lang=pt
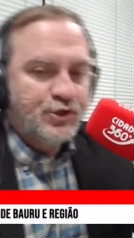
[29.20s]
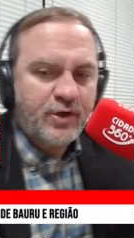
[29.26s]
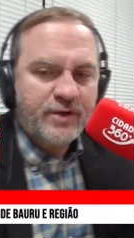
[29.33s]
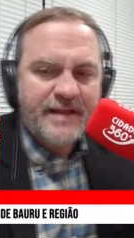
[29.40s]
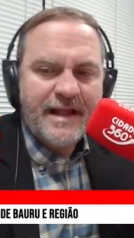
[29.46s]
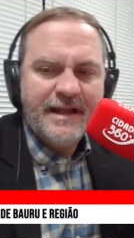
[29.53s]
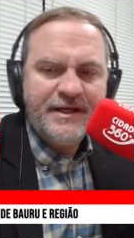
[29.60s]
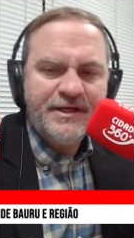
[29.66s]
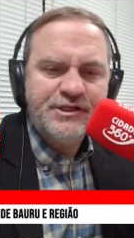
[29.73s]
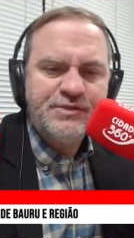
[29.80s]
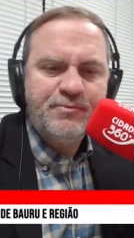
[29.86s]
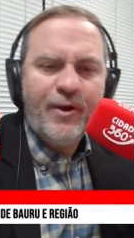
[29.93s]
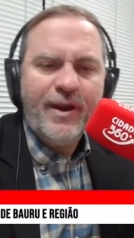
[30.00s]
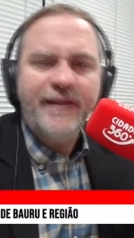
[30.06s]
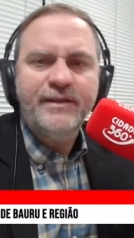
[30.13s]

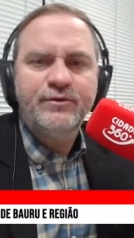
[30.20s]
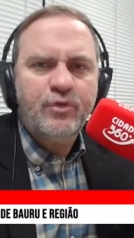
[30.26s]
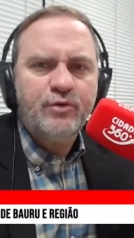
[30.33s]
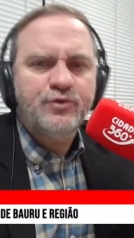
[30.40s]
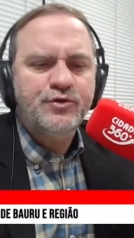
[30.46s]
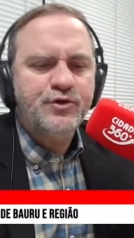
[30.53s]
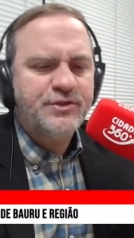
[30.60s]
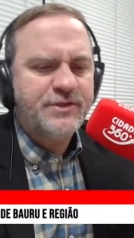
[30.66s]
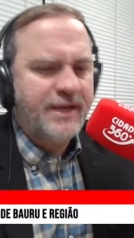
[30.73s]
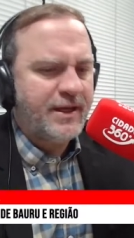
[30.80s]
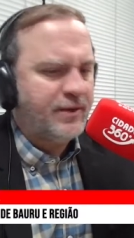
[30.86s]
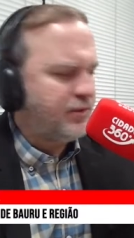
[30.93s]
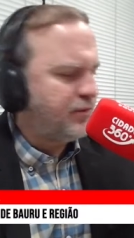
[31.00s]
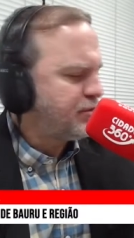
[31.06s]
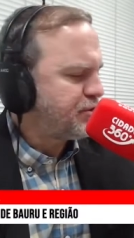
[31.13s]
Jornalismo em todos os
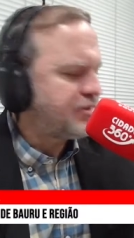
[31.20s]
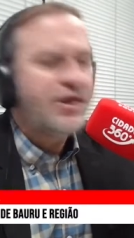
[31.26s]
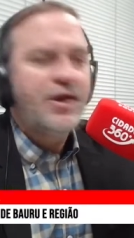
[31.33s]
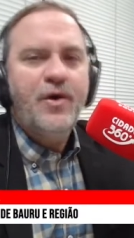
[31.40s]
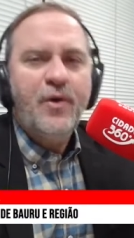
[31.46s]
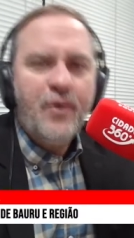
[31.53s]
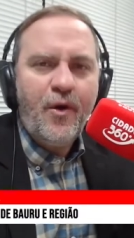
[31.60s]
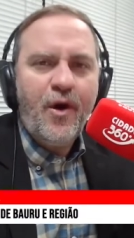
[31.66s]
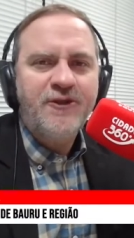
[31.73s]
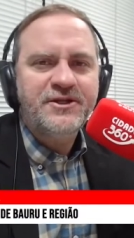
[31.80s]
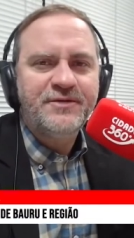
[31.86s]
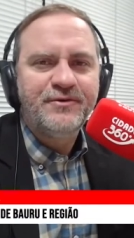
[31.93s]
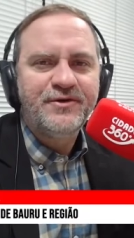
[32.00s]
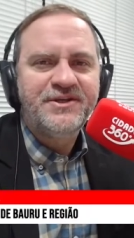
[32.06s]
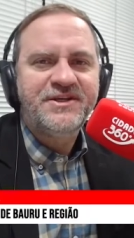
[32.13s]
ângulos. Um
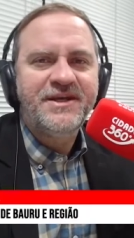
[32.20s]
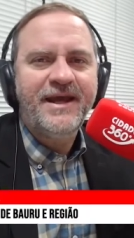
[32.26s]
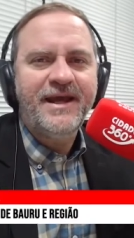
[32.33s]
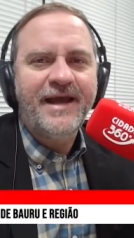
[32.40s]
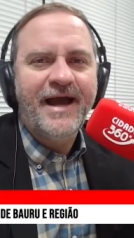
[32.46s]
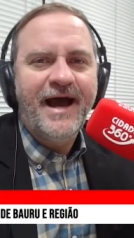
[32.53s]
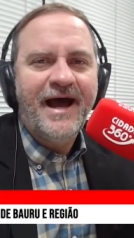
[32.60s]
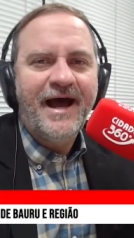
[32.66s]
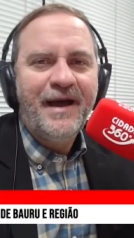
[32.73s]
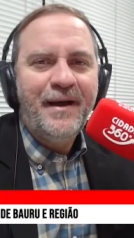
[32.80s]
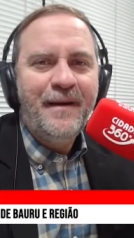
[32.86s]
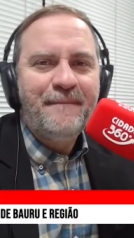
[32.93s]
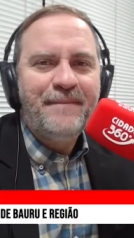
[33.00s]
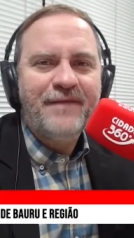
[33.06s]
ótimo dia.